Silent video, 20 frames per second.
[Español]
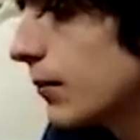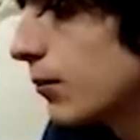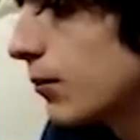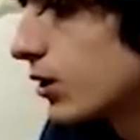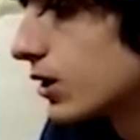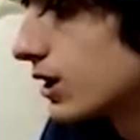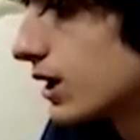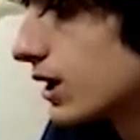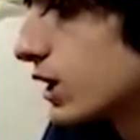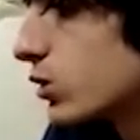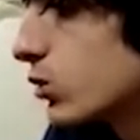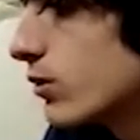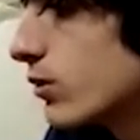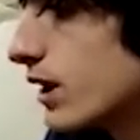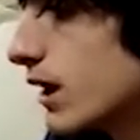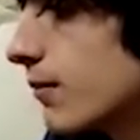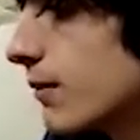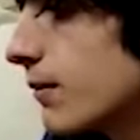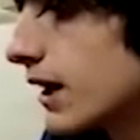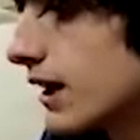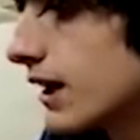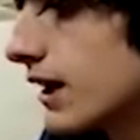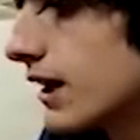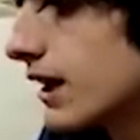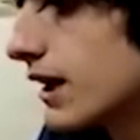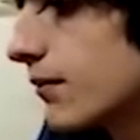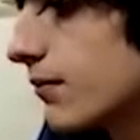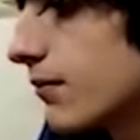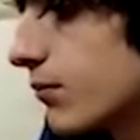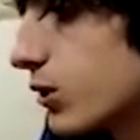pues en la subida me
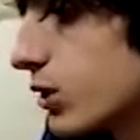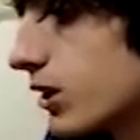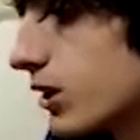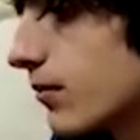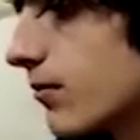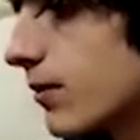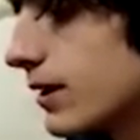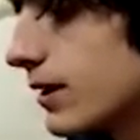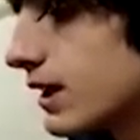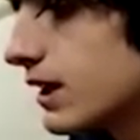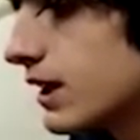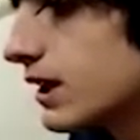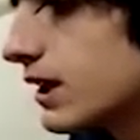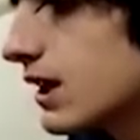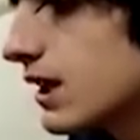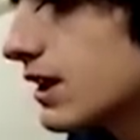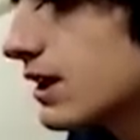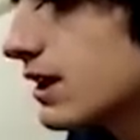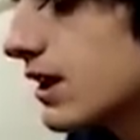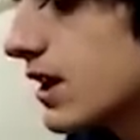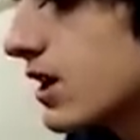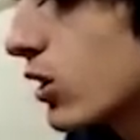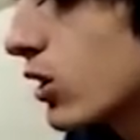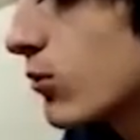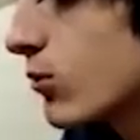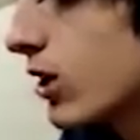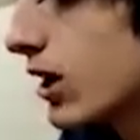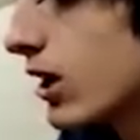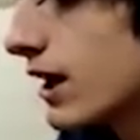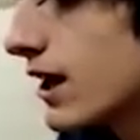quedé pues, bastante atrás y
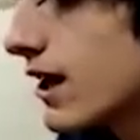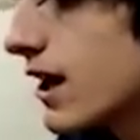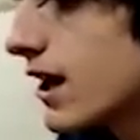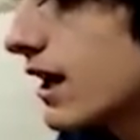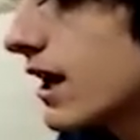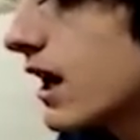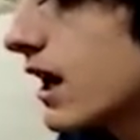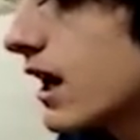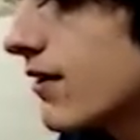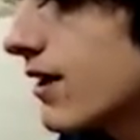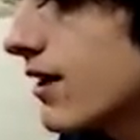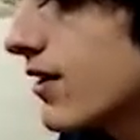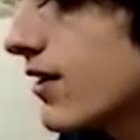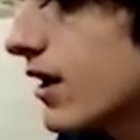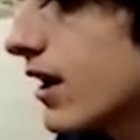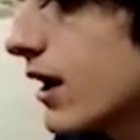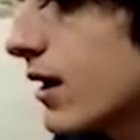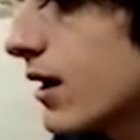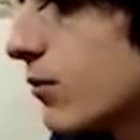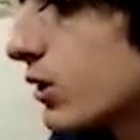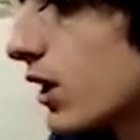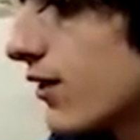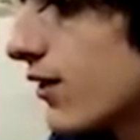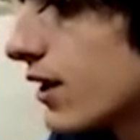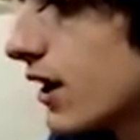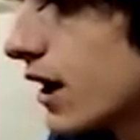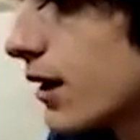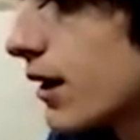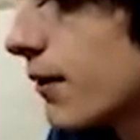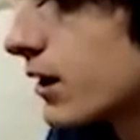como quería llegar a la vez, pues
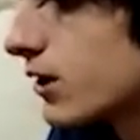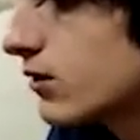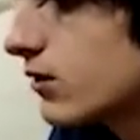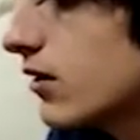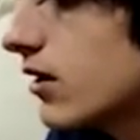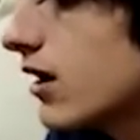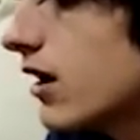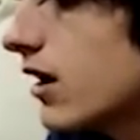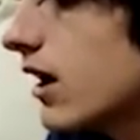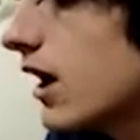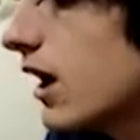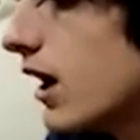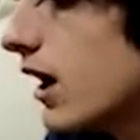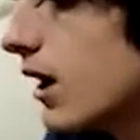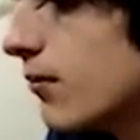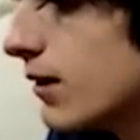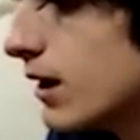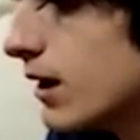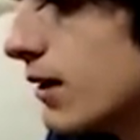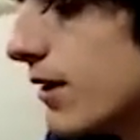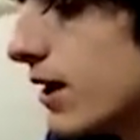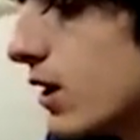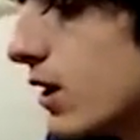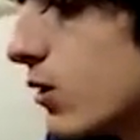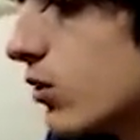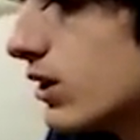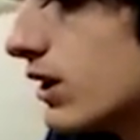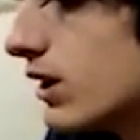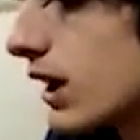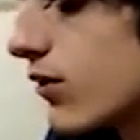hacer el paso. Y me di
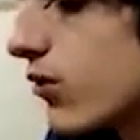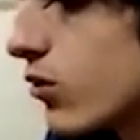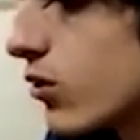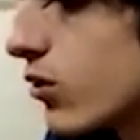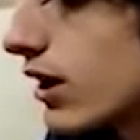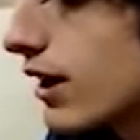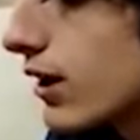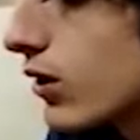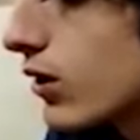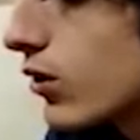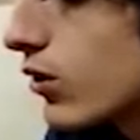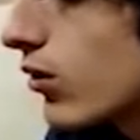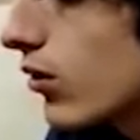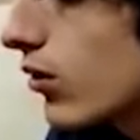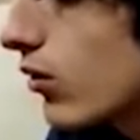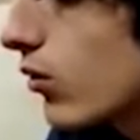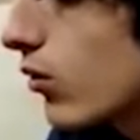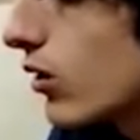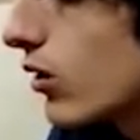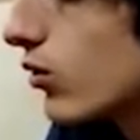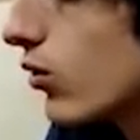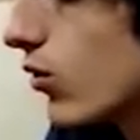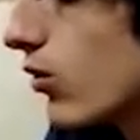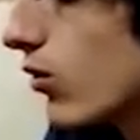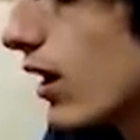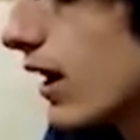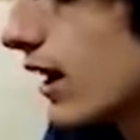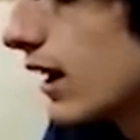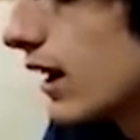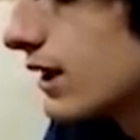cuenta que fue un gran error
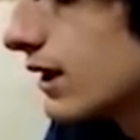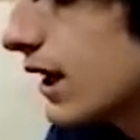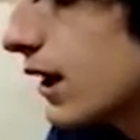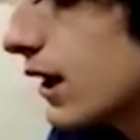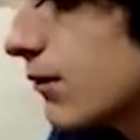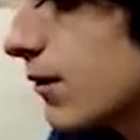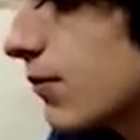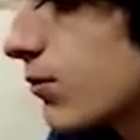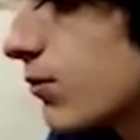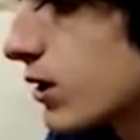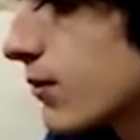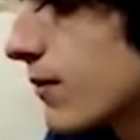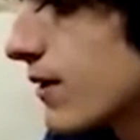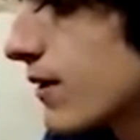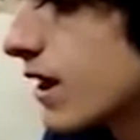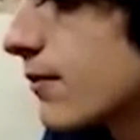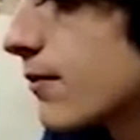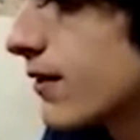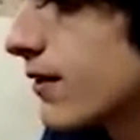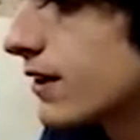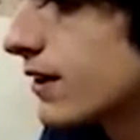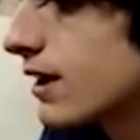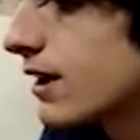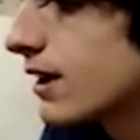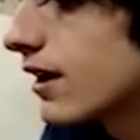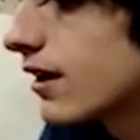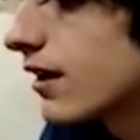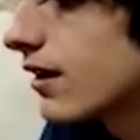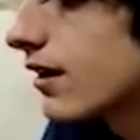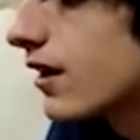cuando al cansarme pues empecé a
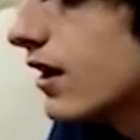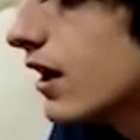hiperventilar.